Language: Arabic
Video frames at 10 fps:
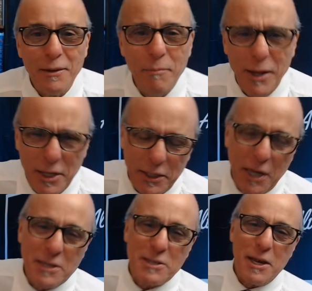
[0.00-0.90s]
بحال نطيحه
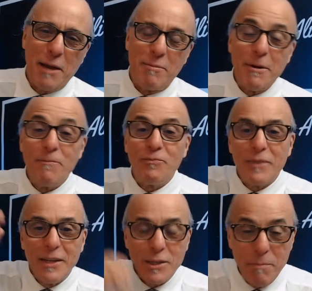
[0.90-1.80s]
السحاب
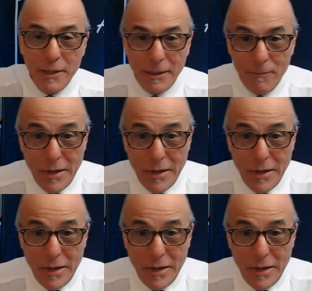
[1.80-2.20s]
تما هي